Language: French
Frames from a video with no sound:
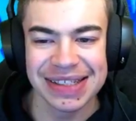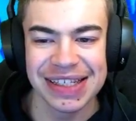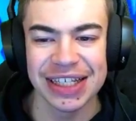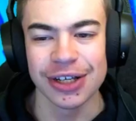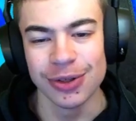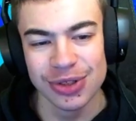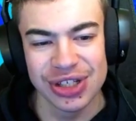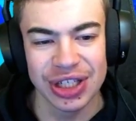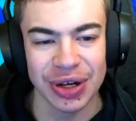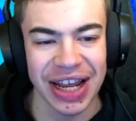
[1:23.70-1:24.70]
classique,
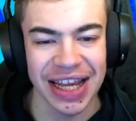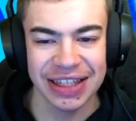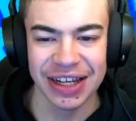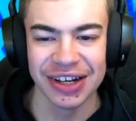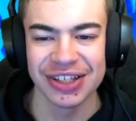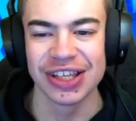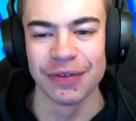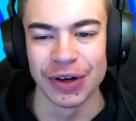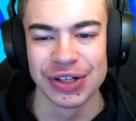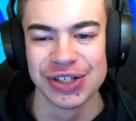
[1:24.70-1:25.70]
l'outil de collecte qui
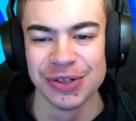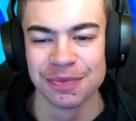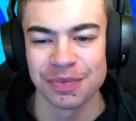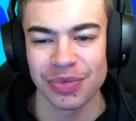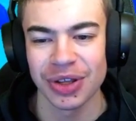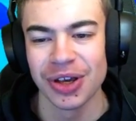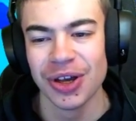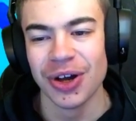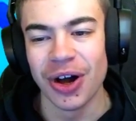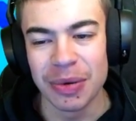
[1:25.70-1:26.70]
est vendu
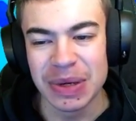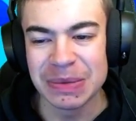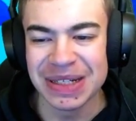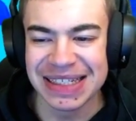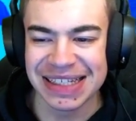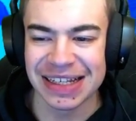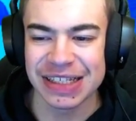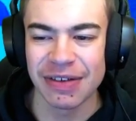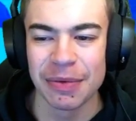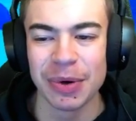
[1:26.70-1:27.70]
au prix de
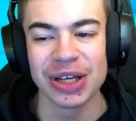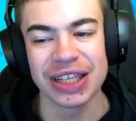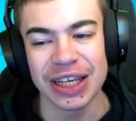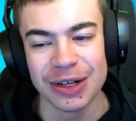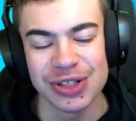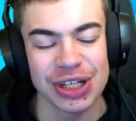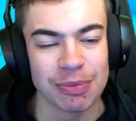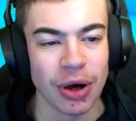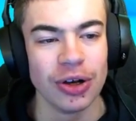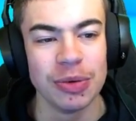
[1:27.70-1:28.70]
1500 bucks. Et
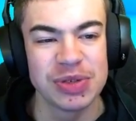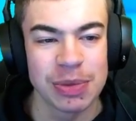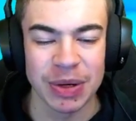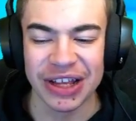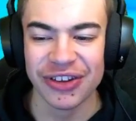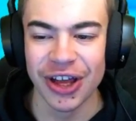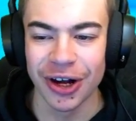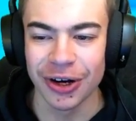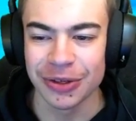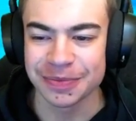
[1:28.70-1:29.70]
logiquement, le petit
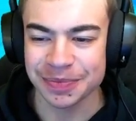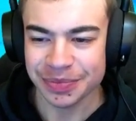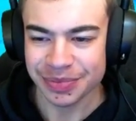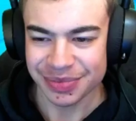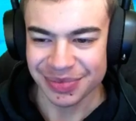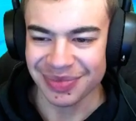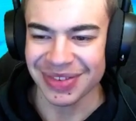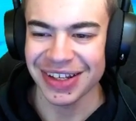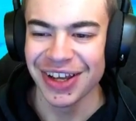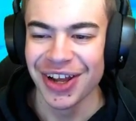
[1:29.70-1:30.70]
planeur
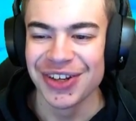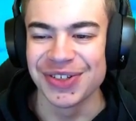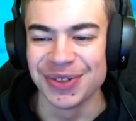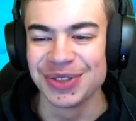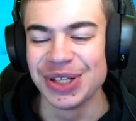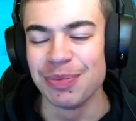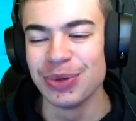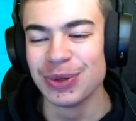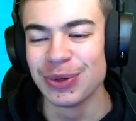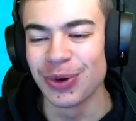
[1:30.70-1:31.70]
du coup qui est
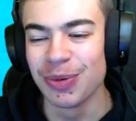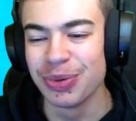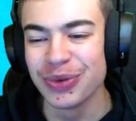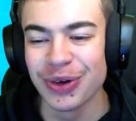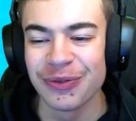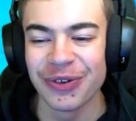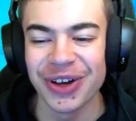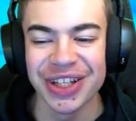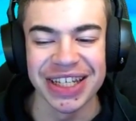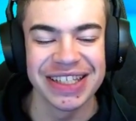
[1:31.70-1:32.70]
plutôt drôle, plutôt
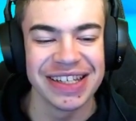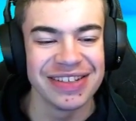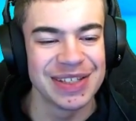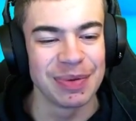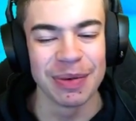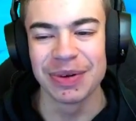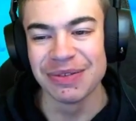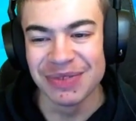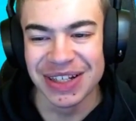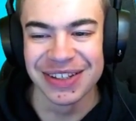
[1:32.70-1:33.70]
fun et qui est dispo au
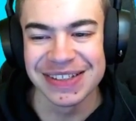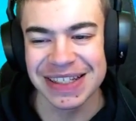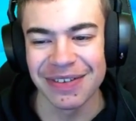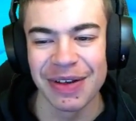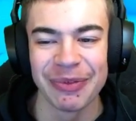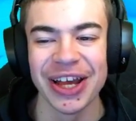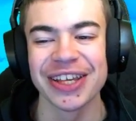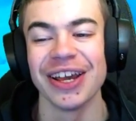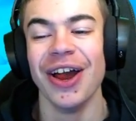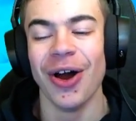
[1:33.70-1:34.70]
prix de 1200 bucks.